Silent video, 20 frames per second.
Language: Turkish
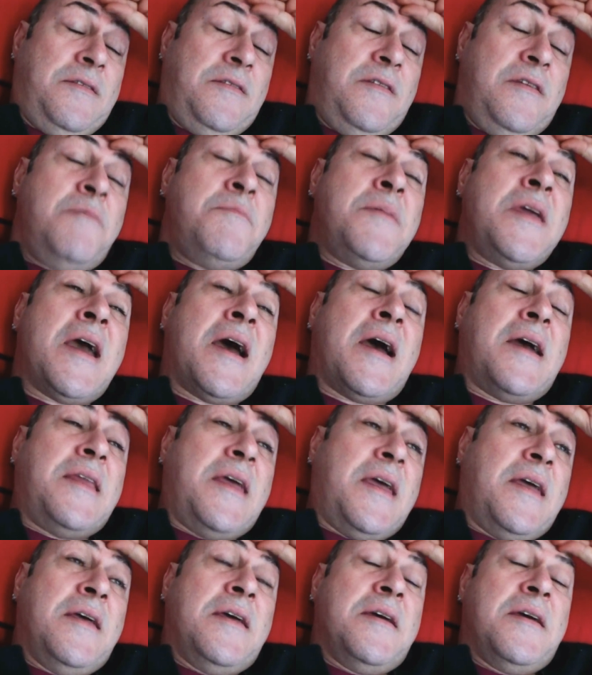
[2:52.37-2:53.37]
Değil mi
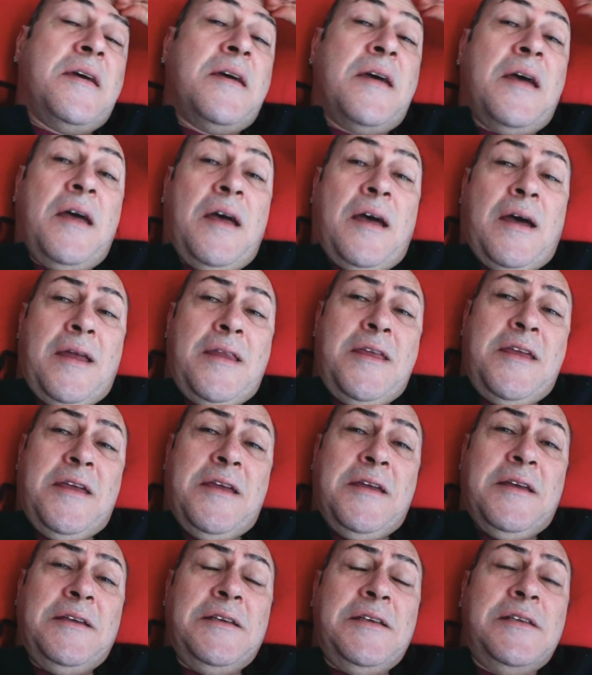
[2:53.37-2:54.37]
yani? Hani
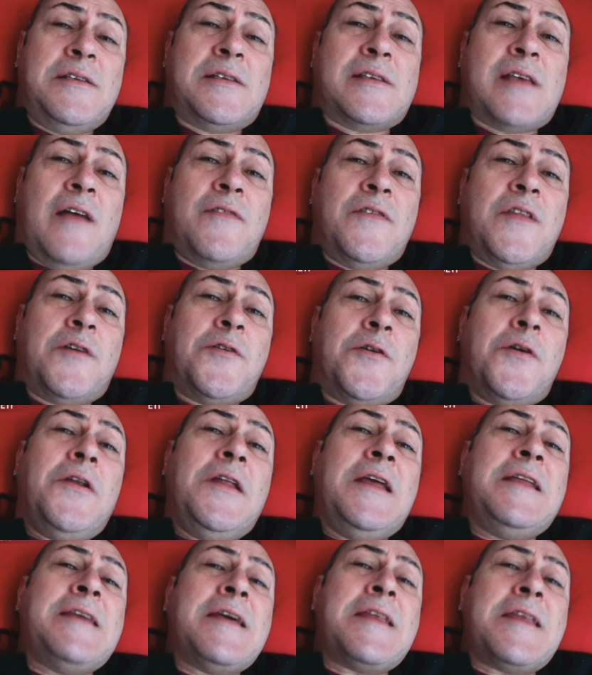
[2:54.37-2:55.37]
insanlar
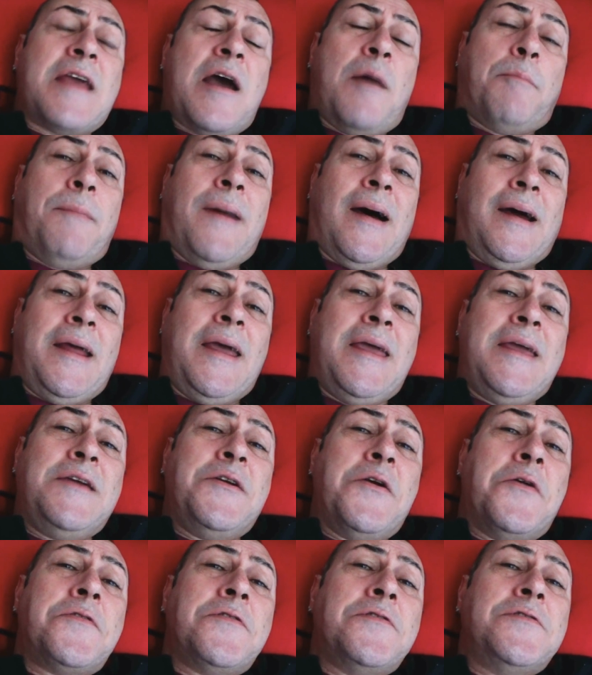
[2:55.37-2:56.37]
öyledir ya, parayı
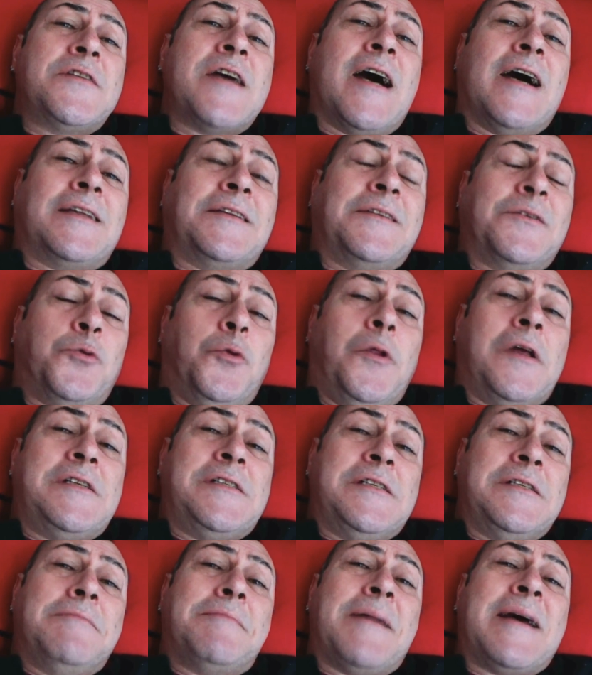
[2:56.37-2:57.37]
görünce artık
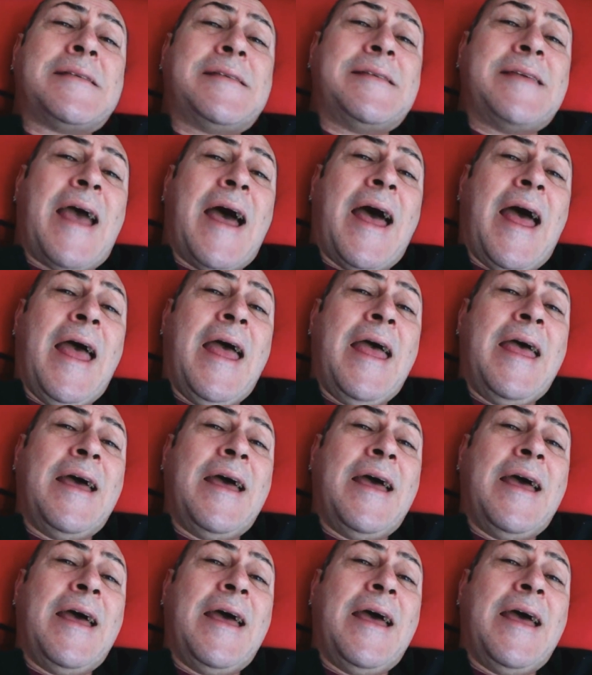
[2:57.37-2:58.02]
ulaşılmaz ya